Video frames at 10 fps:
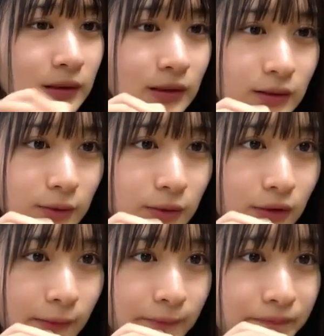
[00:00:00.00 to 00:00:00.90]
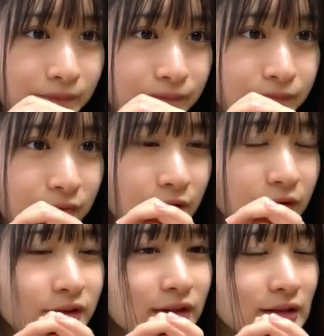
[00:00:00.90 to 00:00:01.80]
りとか
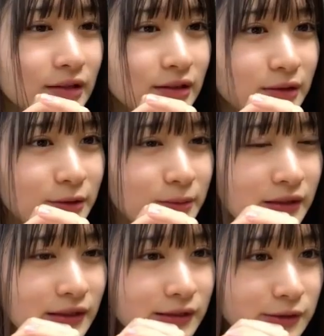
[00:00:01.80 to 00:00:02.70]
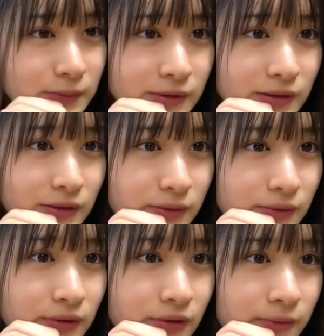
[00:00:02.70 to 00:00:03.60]
冬だったらイルミネーション見たりとか
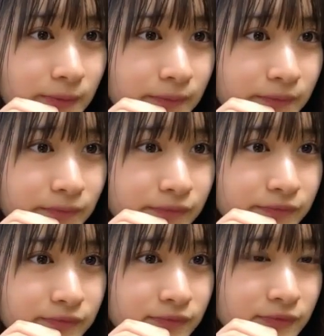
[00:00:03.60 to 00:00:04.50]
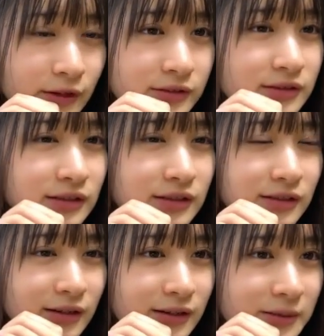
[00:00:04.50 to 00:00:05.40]
夏だったら
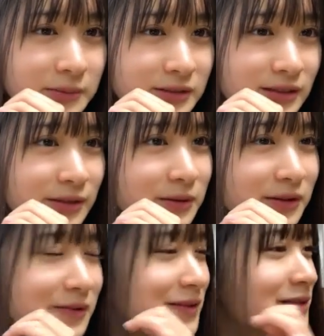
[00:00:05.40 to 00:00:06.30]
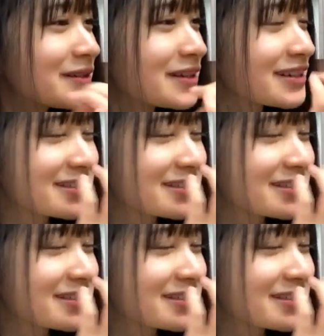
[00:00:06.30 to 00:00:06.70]
花火したりとか割となんか好き